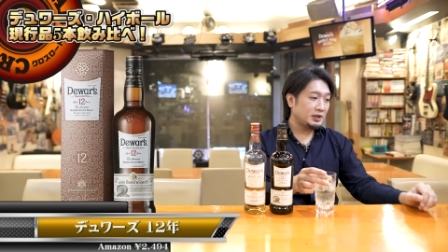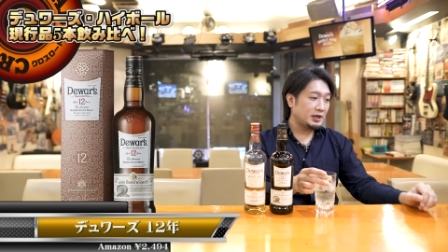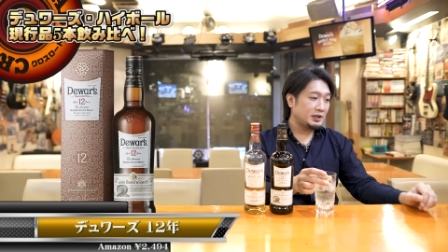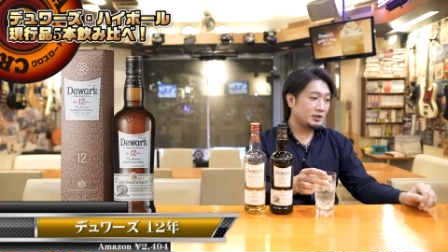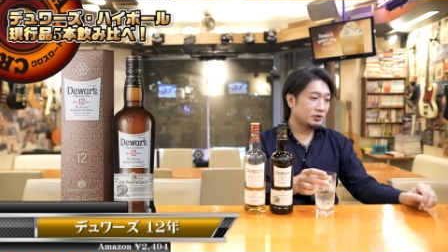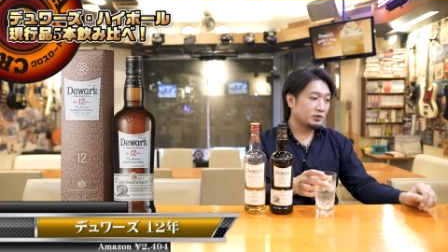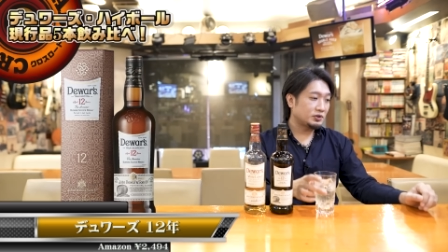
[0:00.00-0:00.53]

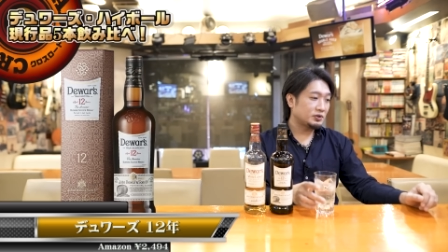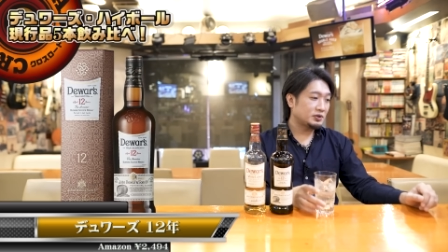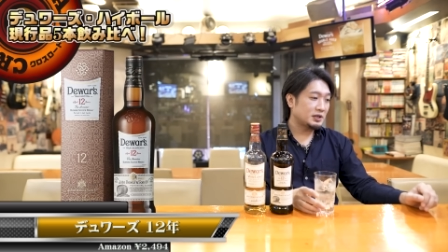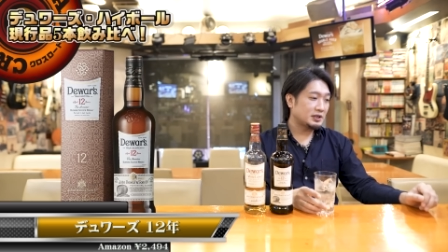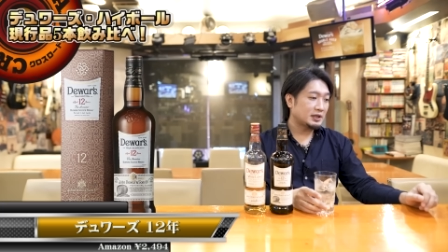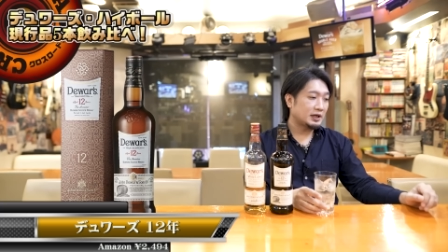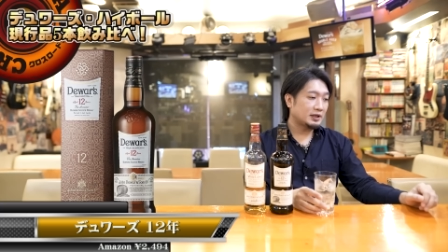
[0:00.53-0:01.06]
年以上熟
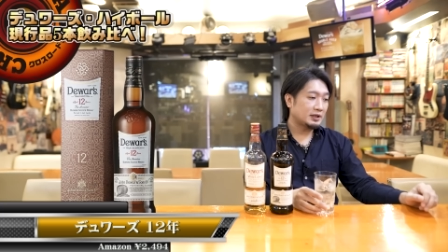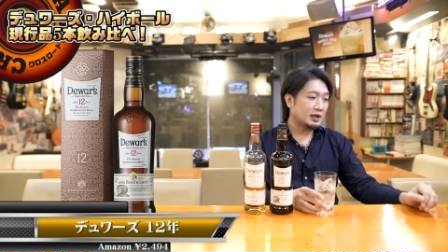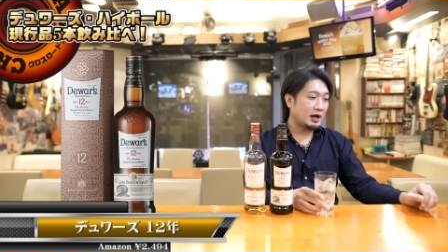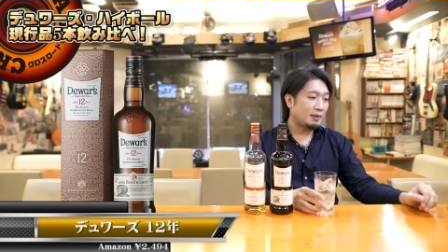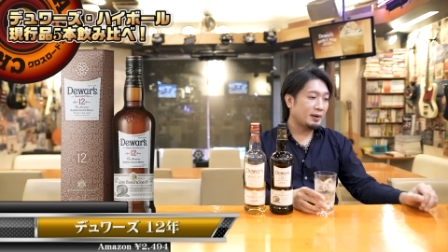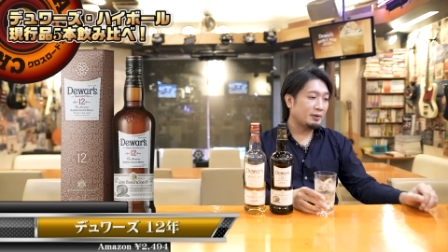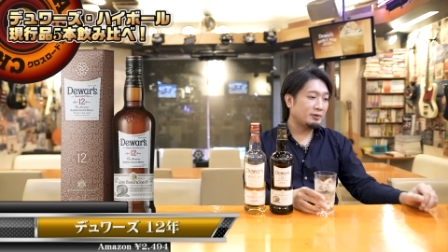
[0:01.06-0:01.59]
成され
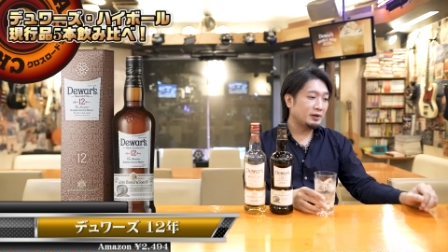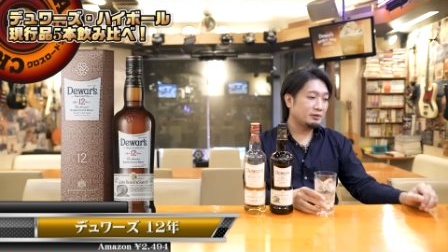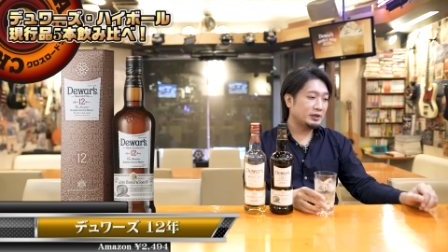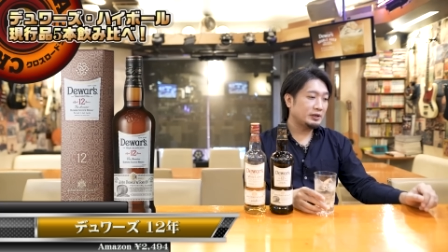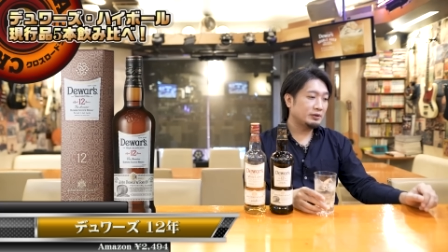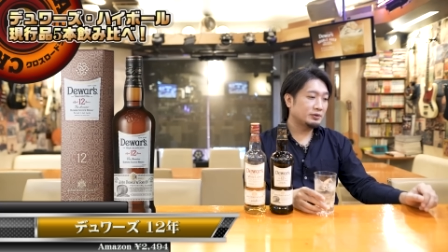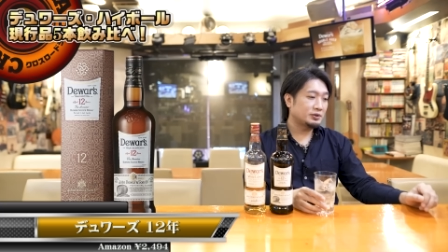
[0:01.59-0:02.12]
た
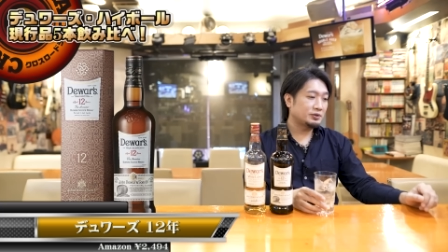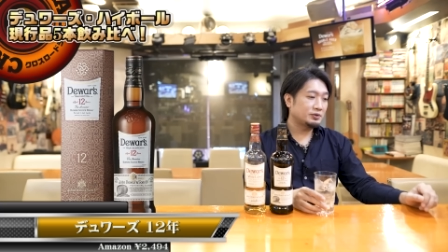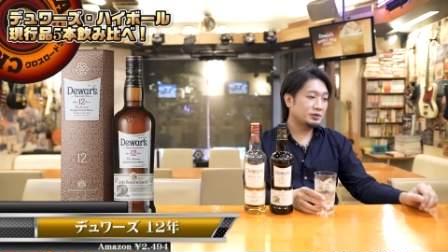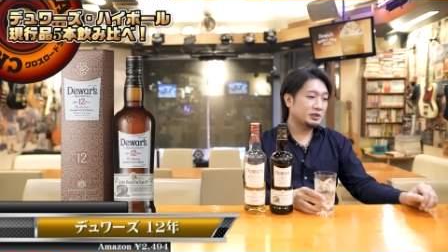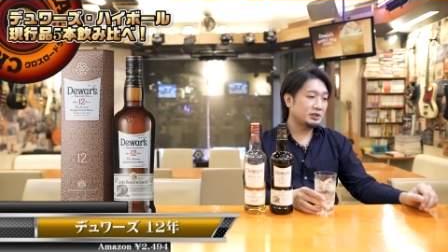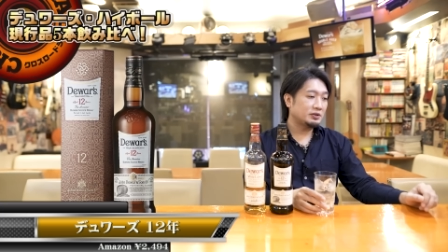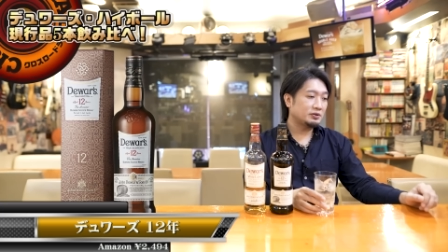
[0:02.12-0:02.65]
アバフェルディを中
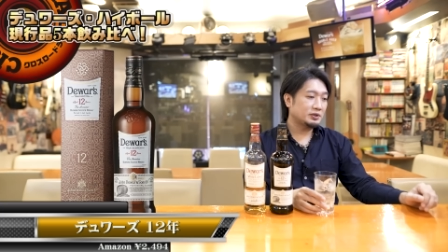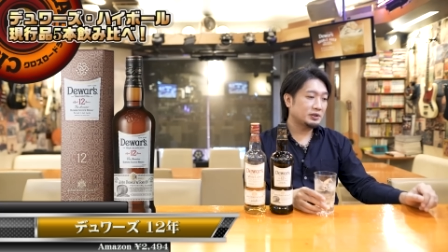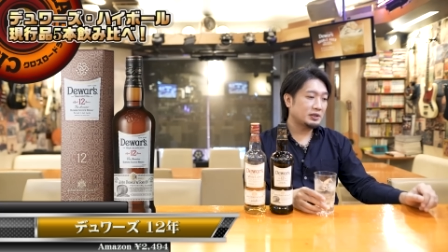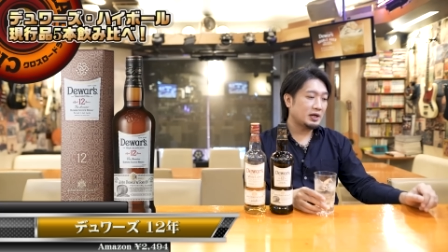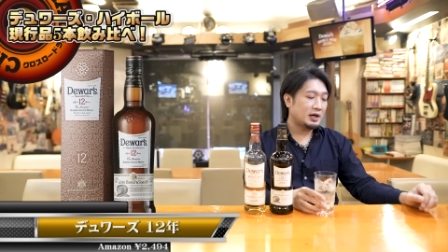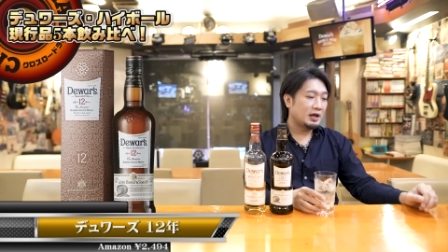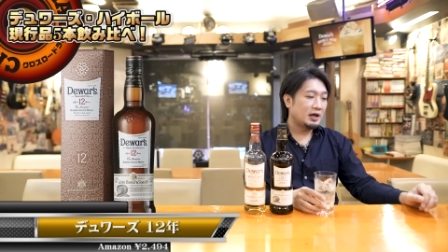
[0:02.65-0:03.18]
心とし
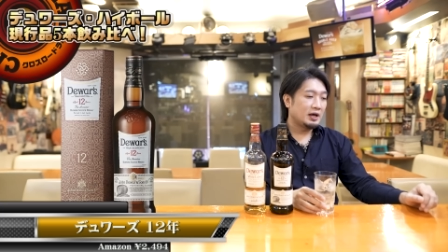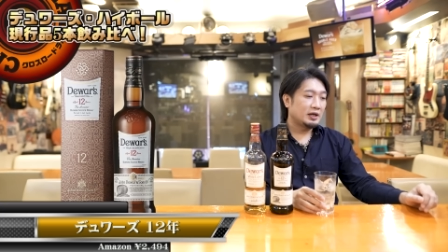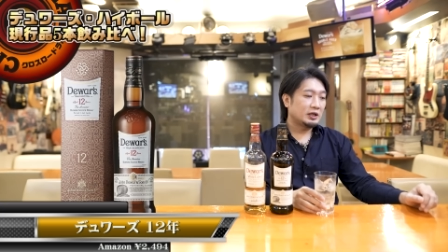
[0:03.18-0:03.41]
た